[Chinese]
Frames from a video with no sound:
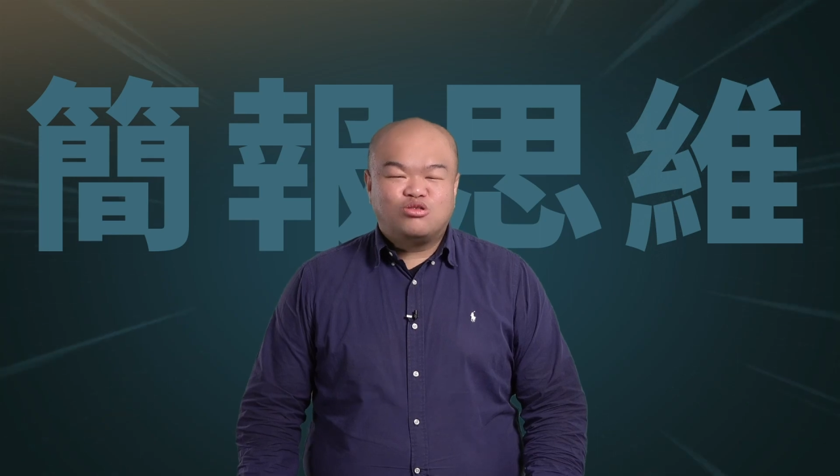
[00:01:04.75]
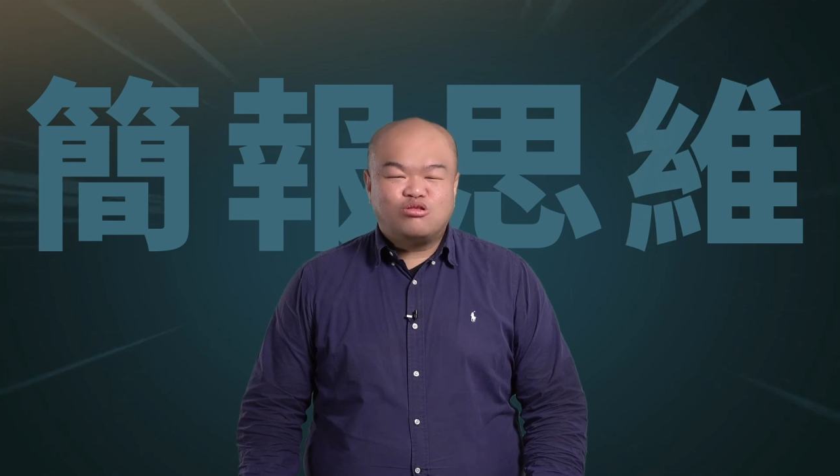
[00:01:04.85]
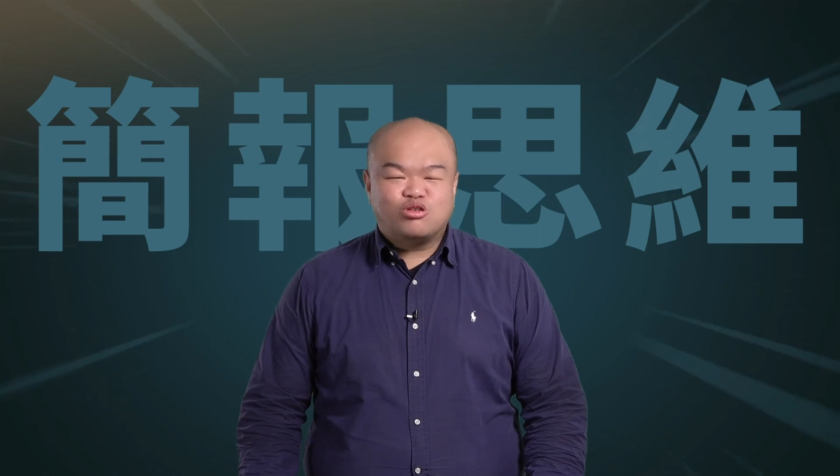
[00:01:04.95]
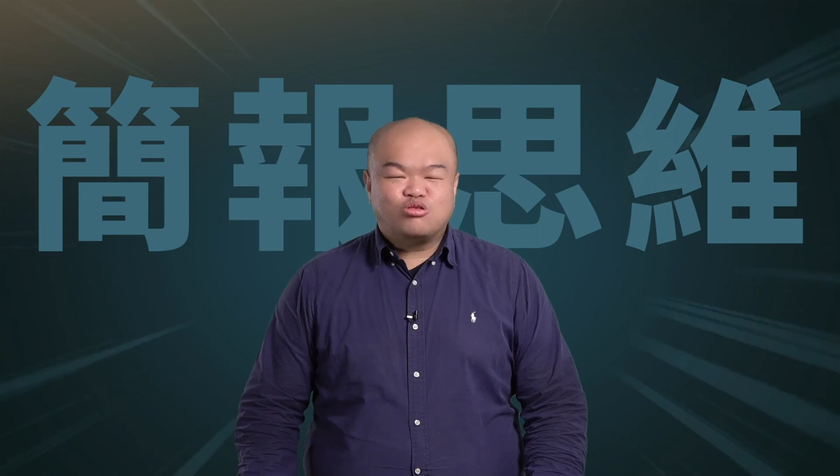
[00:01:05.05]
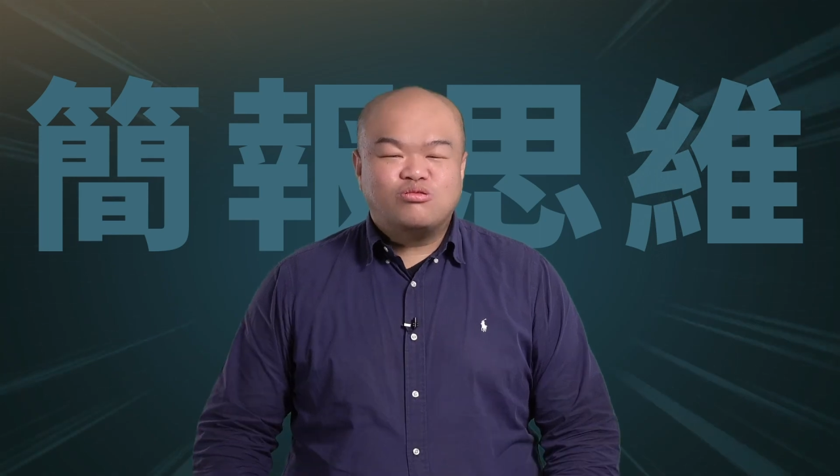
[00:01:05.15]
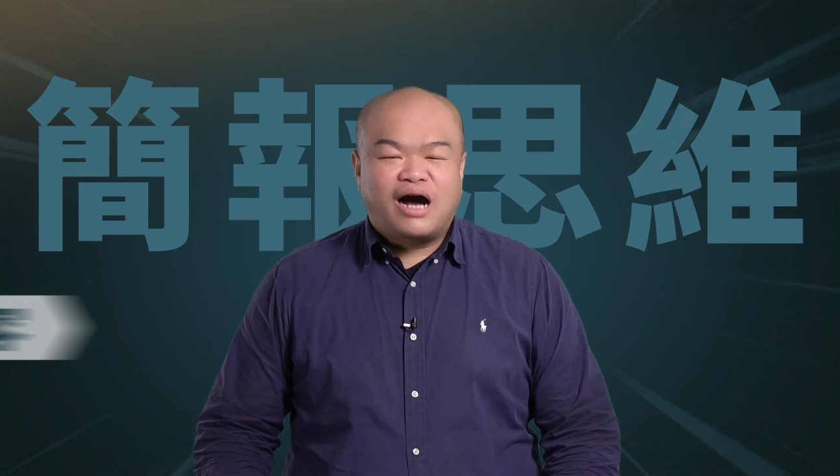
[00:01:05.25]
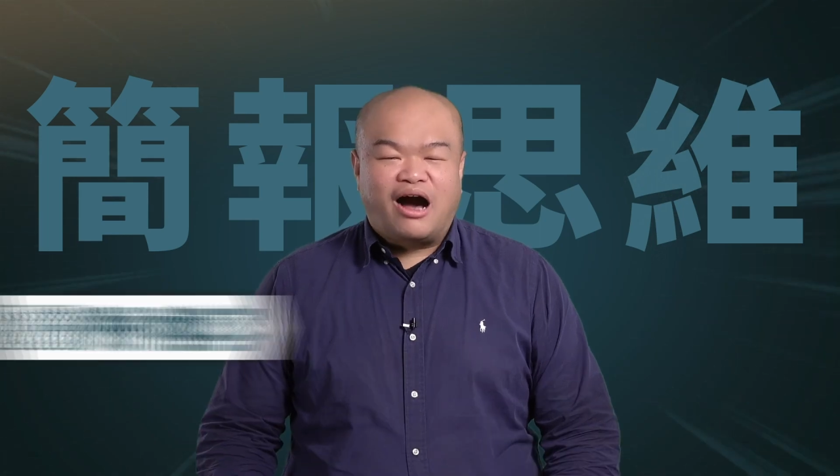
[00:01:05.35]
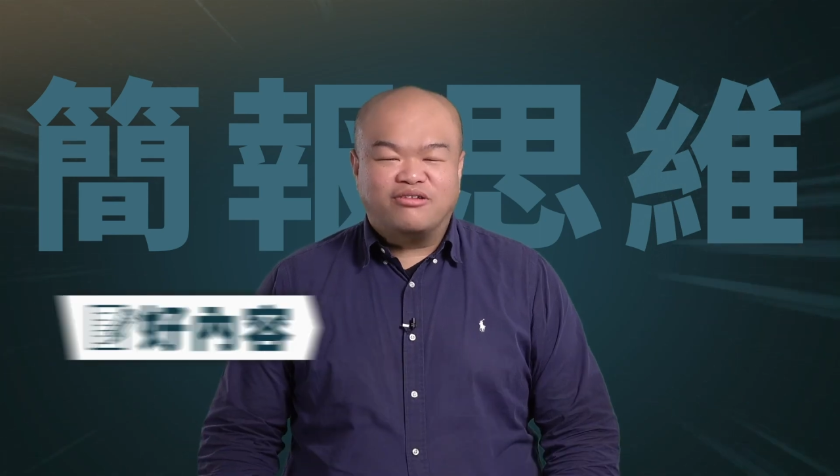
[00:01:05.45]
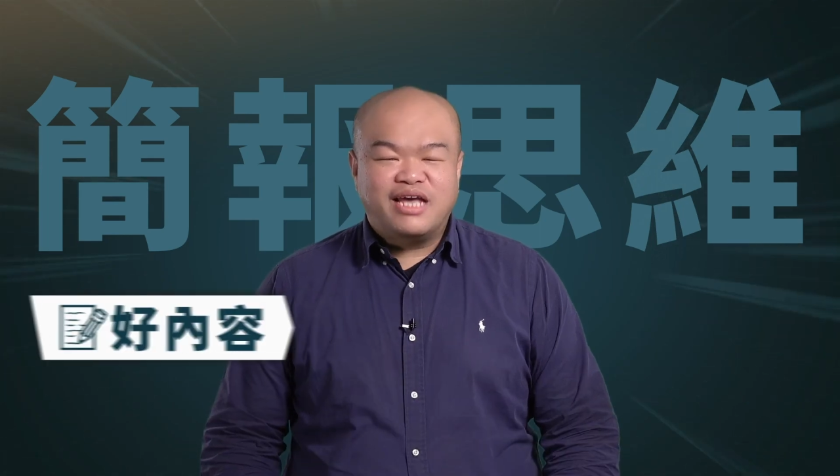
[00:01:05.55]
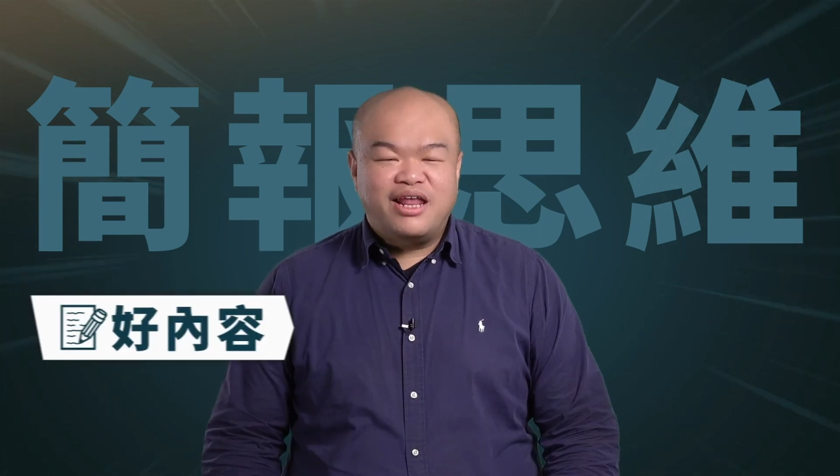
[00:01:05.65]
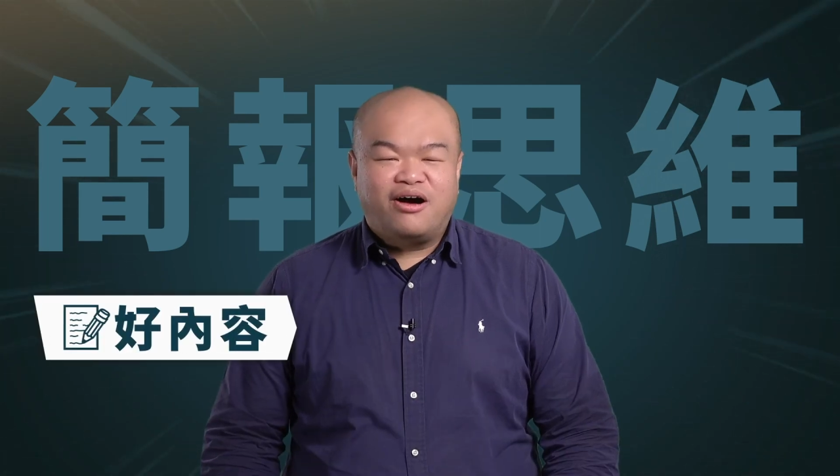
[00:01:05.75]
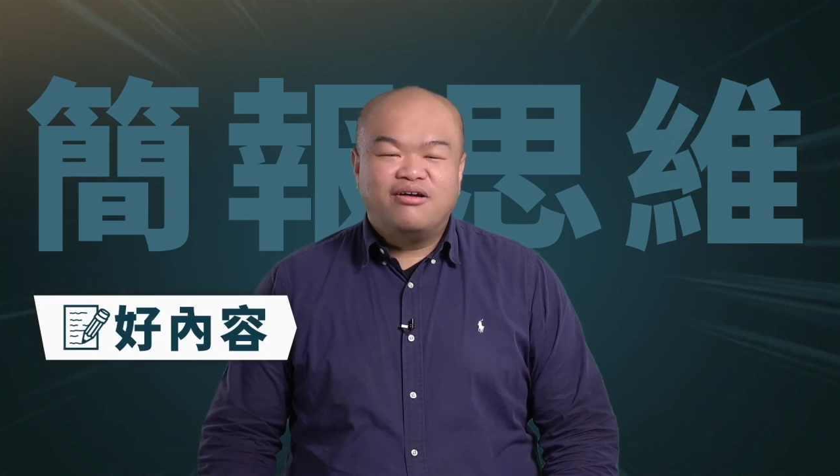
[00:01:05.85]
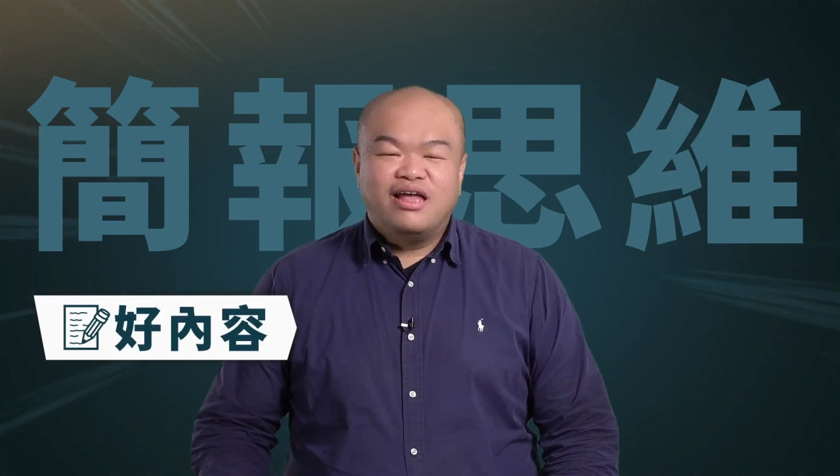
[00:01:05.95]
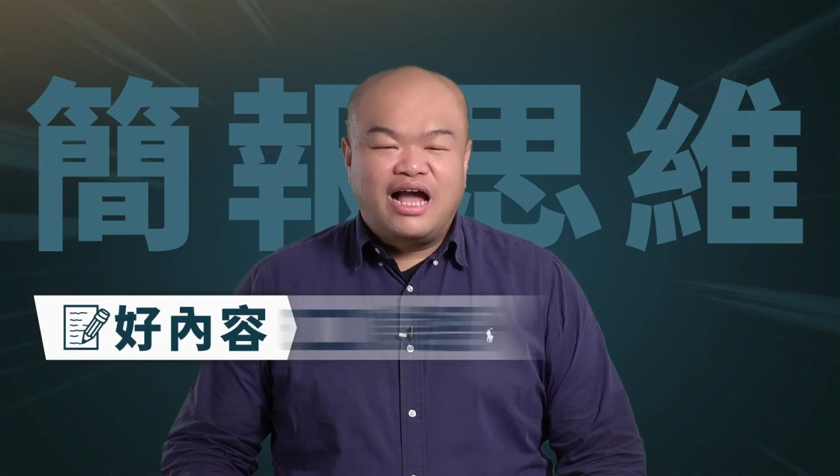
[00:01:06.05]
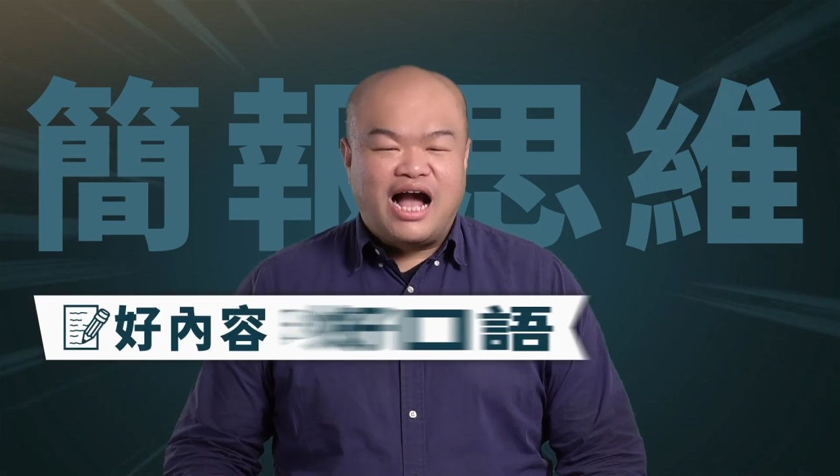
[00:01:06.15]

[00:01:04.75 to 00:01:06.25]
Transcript: 做出好内容、